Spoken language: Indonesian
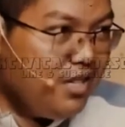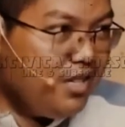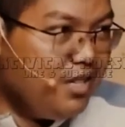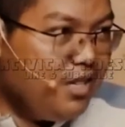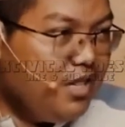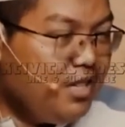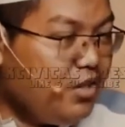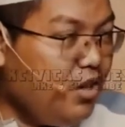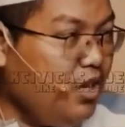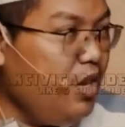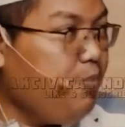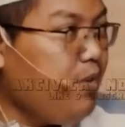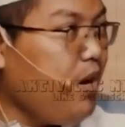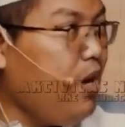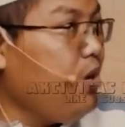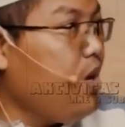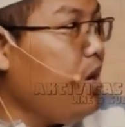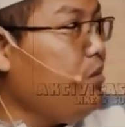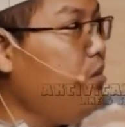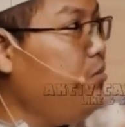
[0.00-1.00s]
ada
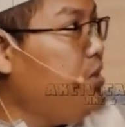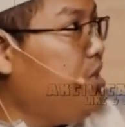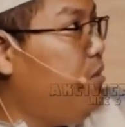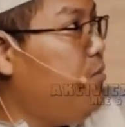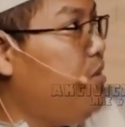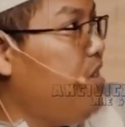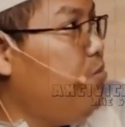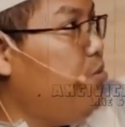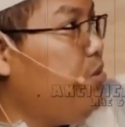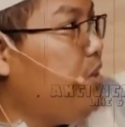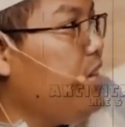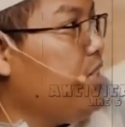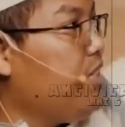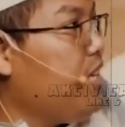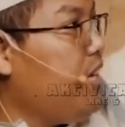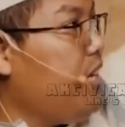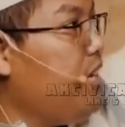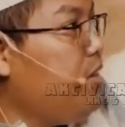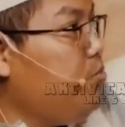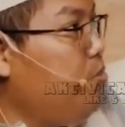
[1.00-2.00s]
adat tradisi
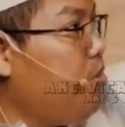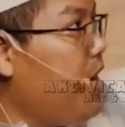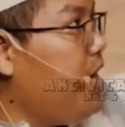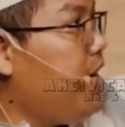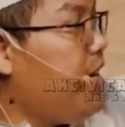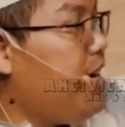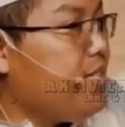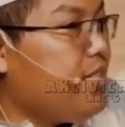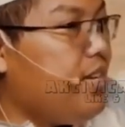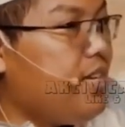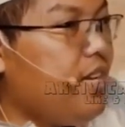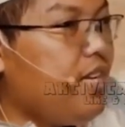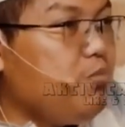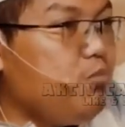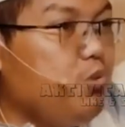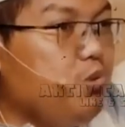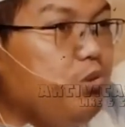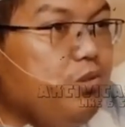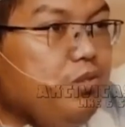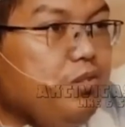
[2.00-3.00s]
kebaikan
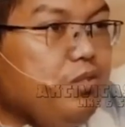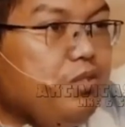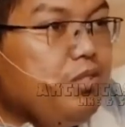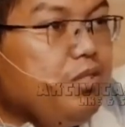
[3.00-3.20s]
apalagi hanya